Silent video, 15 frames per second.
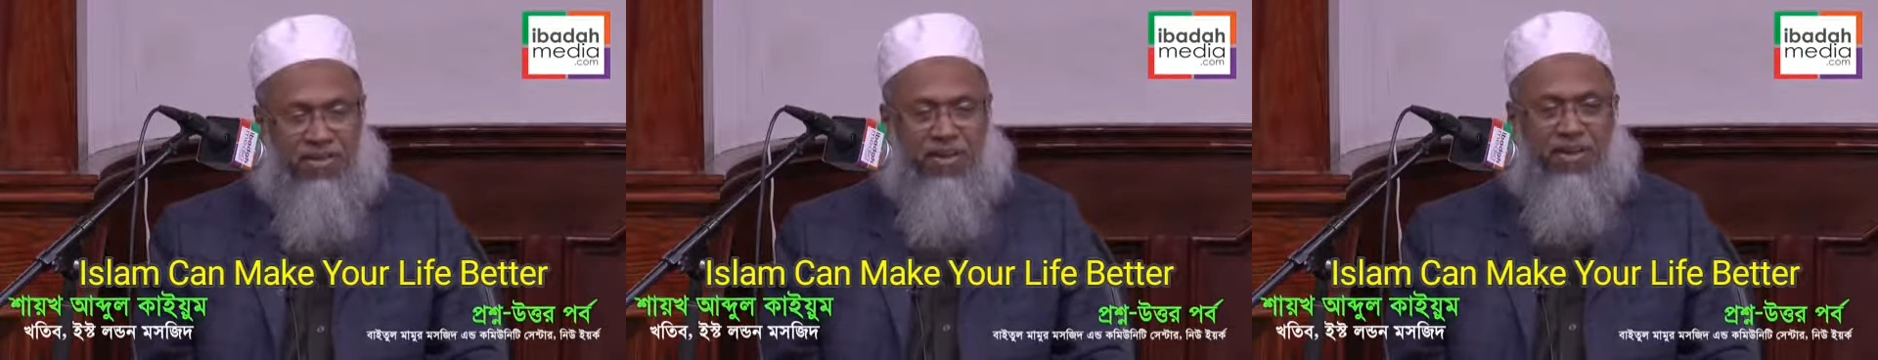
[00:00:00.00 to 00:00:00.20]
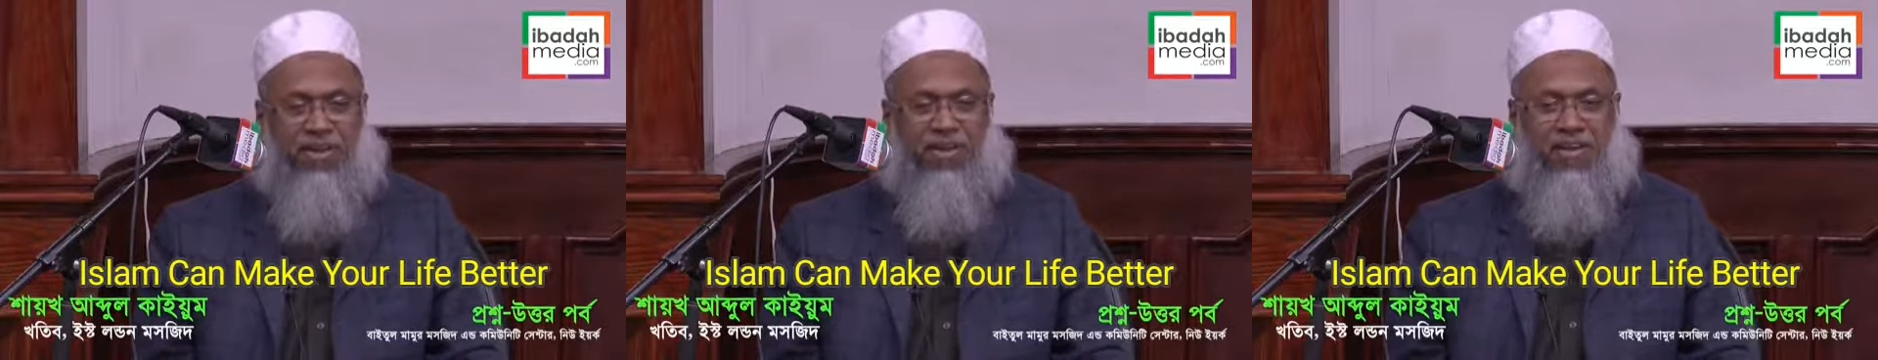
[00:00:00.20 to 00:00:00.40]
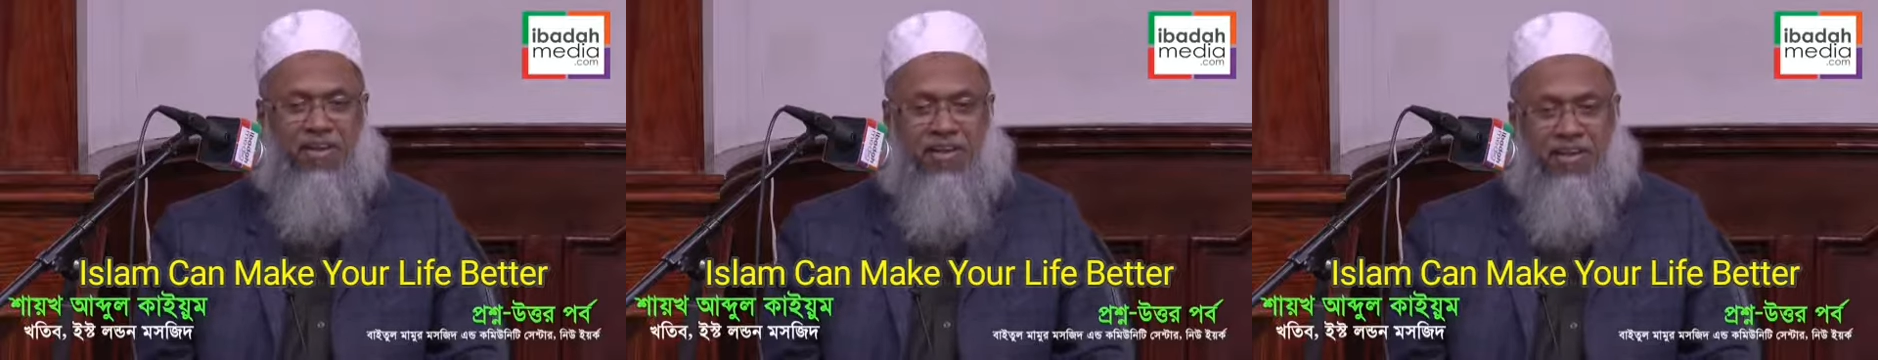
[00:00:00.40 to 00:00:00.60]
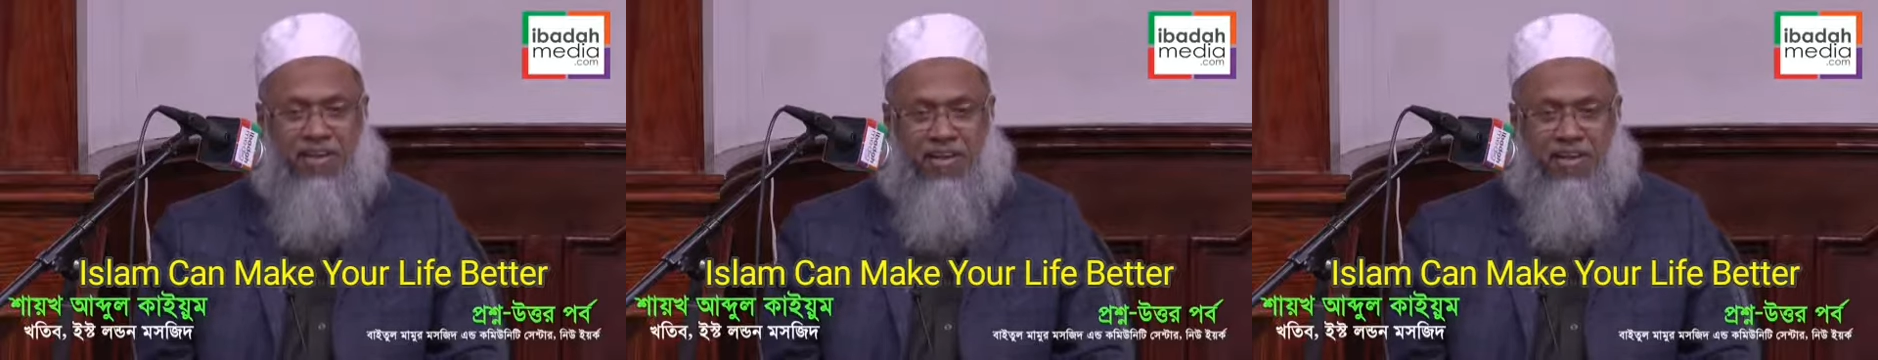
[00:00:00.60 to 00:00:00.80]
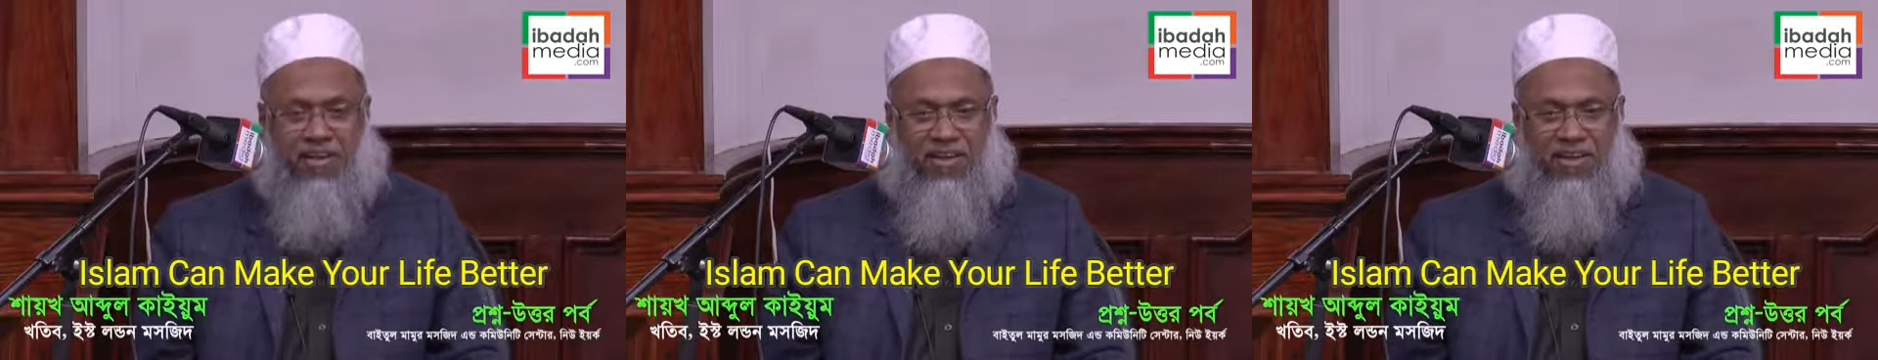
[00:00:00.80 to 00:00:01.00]
তিনি
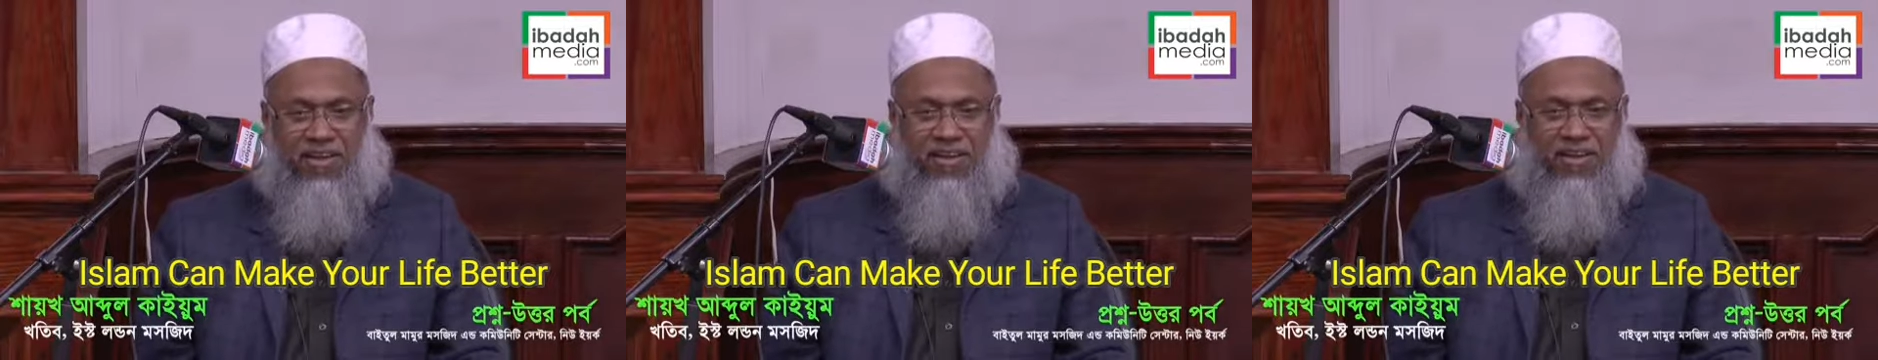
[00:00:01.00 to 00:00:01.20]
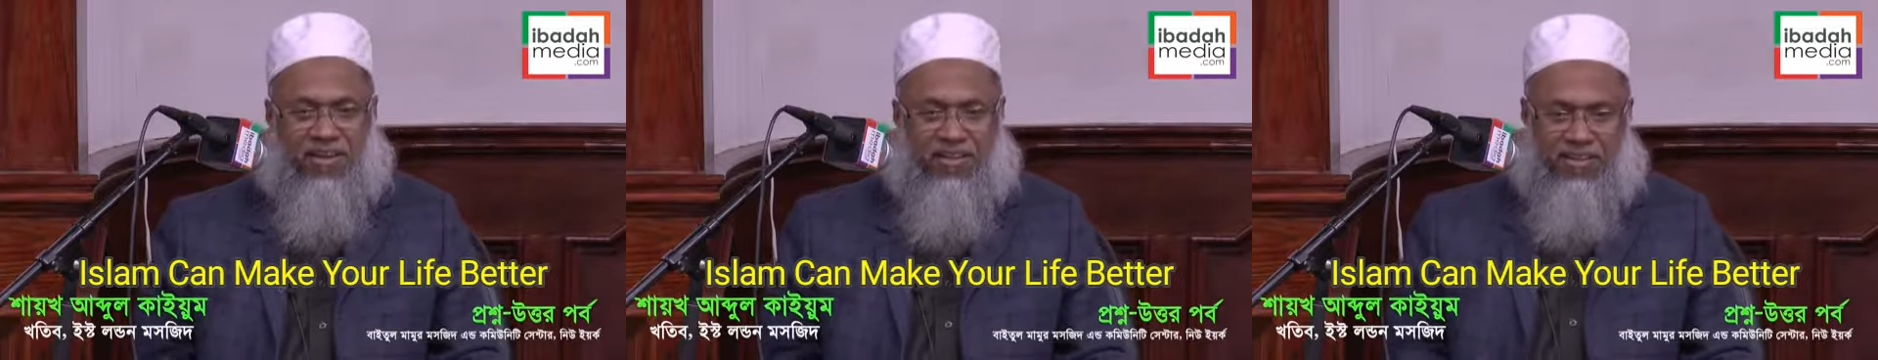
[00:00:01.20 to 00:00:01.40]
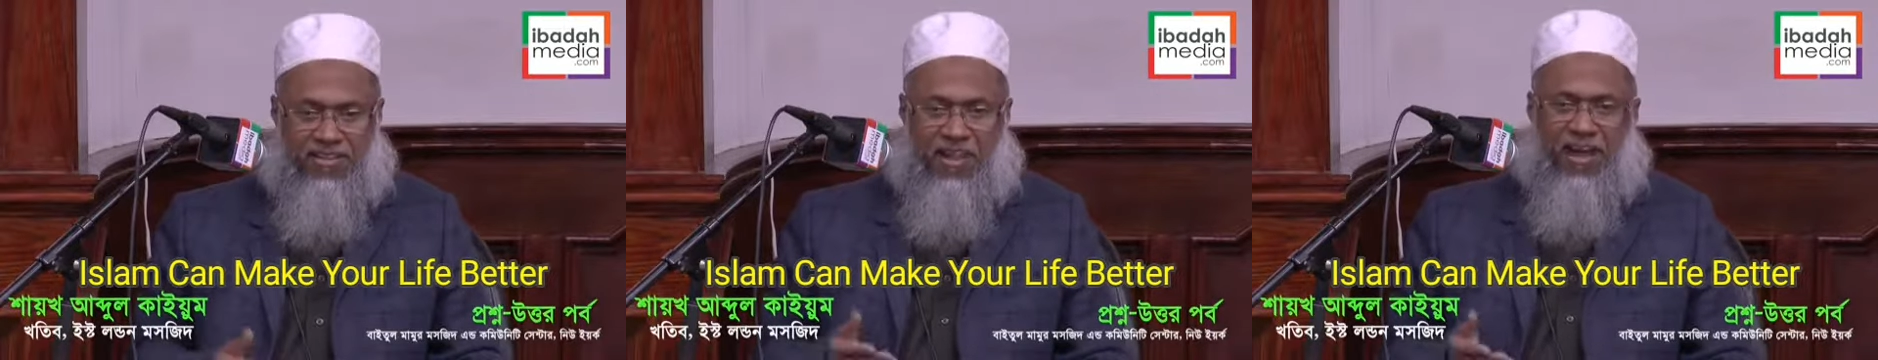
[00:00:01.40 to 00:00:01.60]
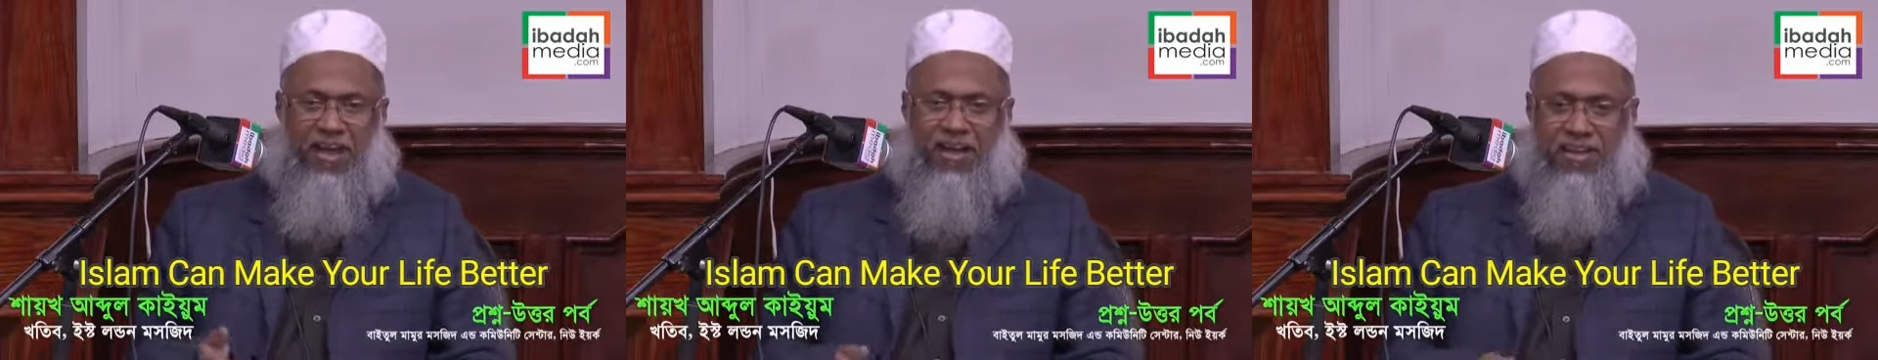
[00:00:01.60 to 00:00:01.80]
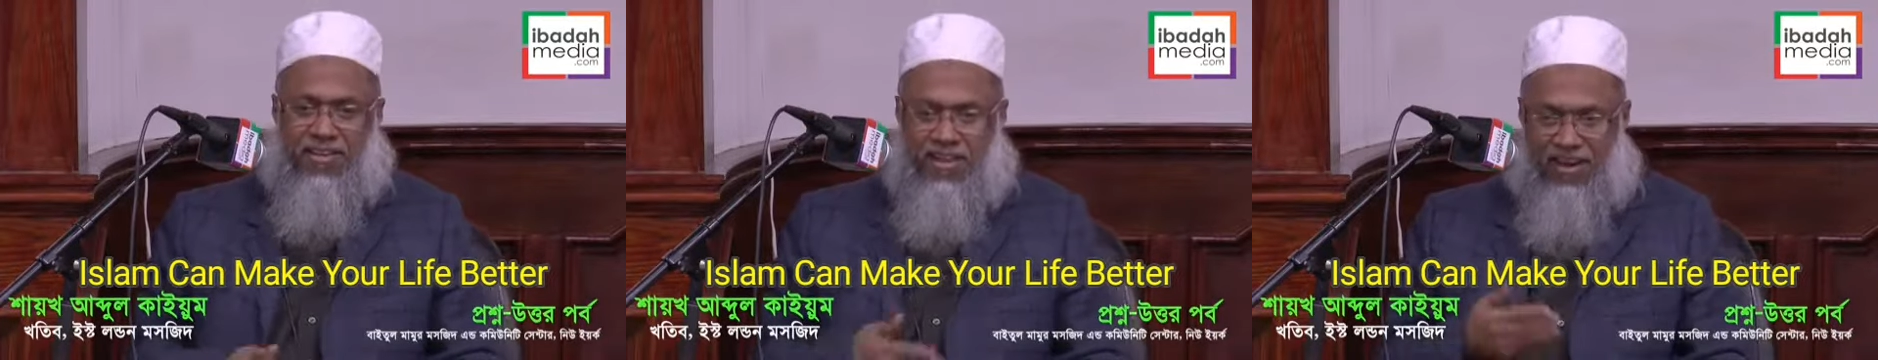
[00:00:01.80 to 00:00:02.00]
তার